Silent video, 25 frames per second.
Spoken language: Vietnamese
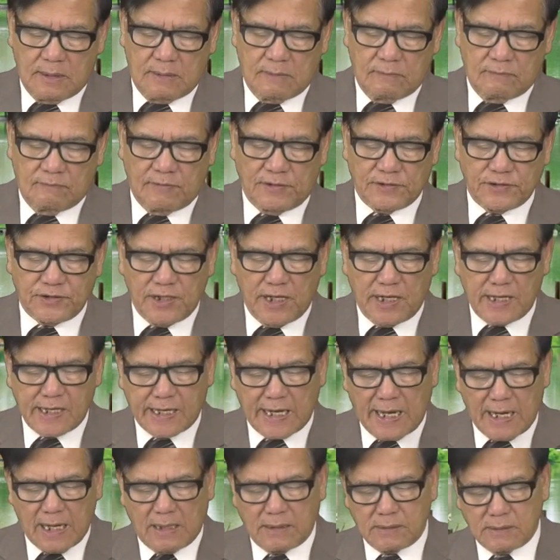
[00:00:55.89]
Và riêng cái
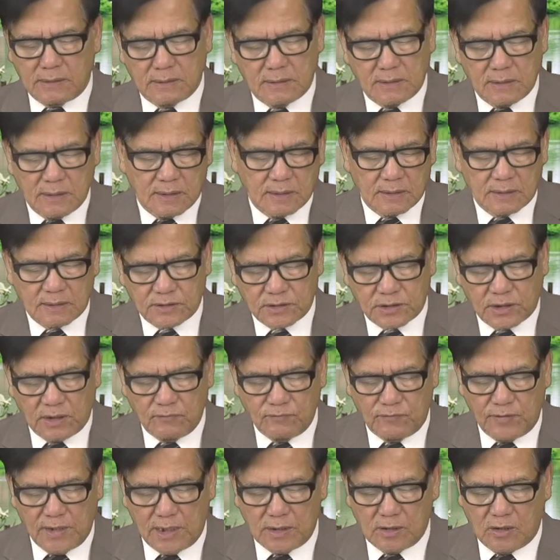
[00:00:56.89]
anh sinh
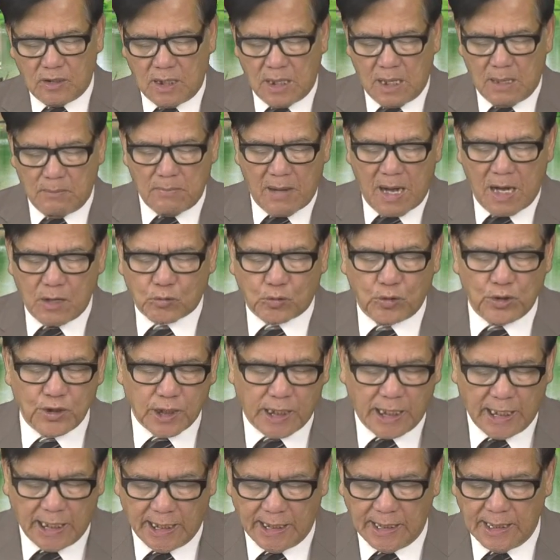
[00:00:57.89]
viên gọi là Mạc Quỳnh
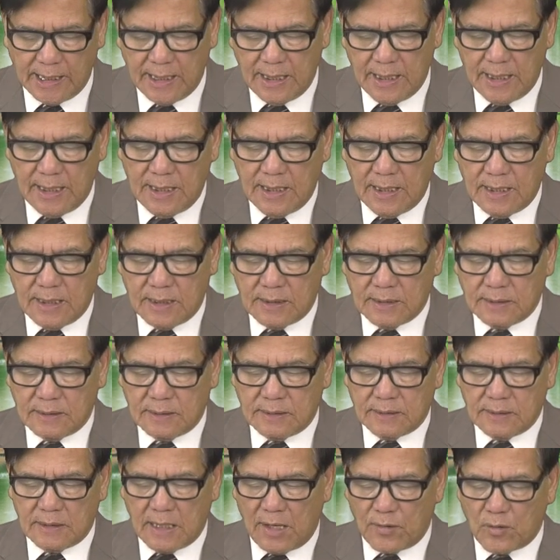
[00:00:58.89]
Hỷ
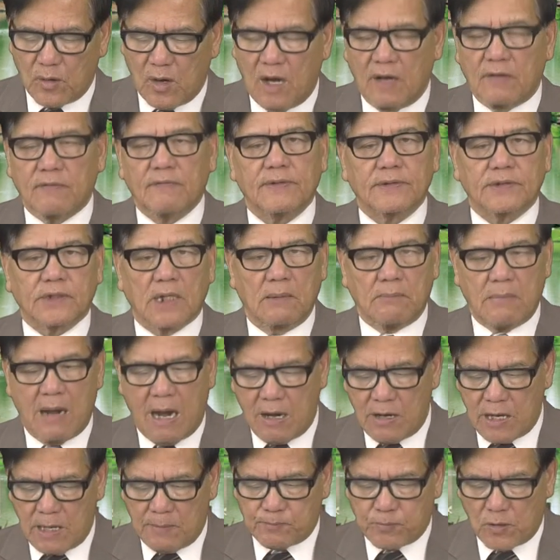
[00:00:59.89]
đã nói với tờ báo
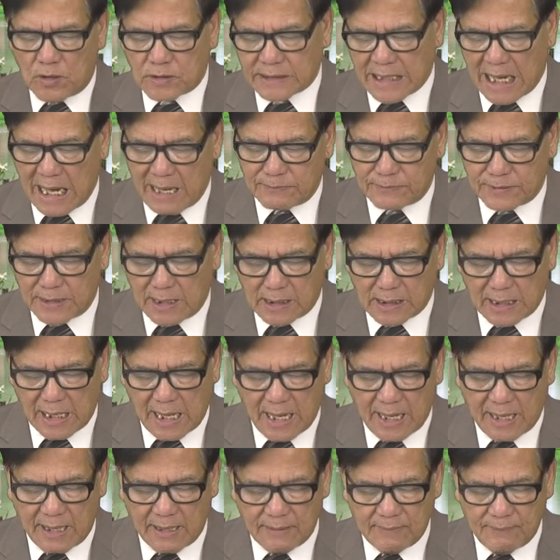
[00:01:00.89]
Epoch Times rằng
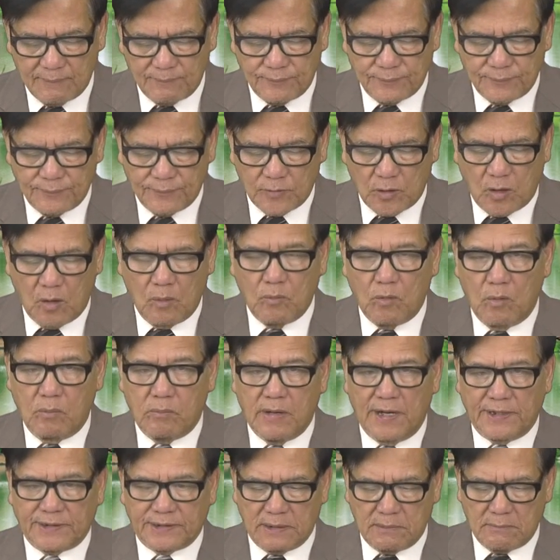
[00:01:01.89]
là hôm
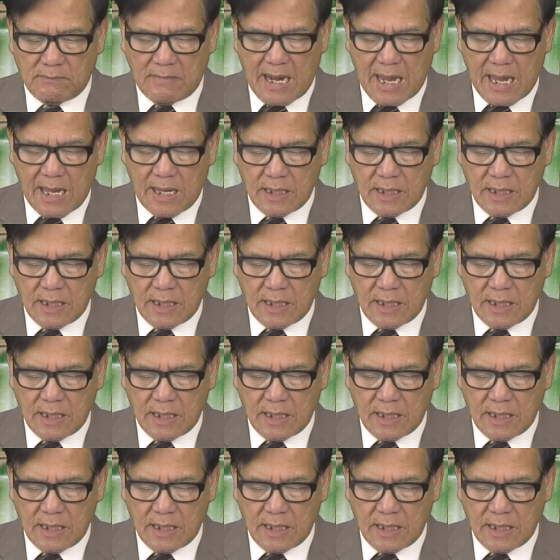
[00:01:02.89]
mười tháng ba,